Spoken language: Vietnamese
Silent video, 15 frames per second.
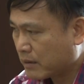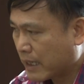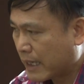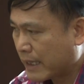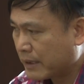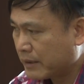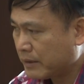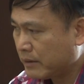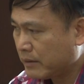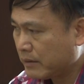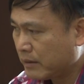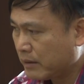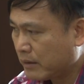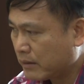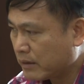cái
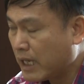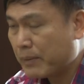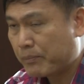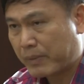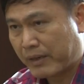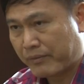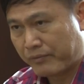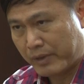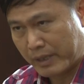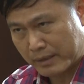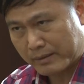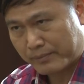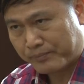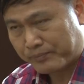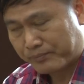nếp làm việc
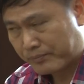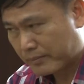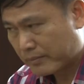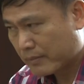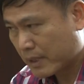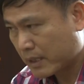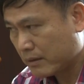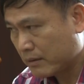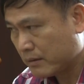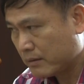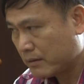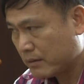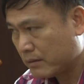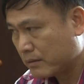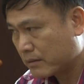từ
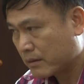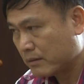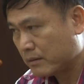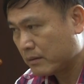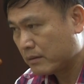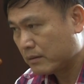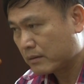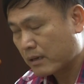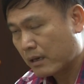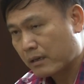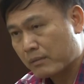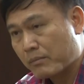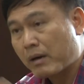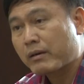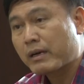từ
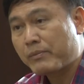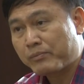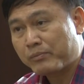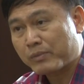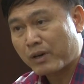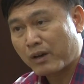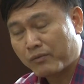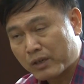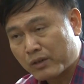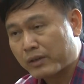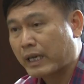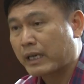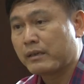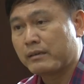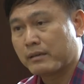thời bao cấp nó vẫn
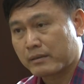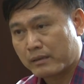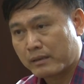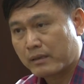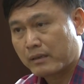còn ảnh hưởng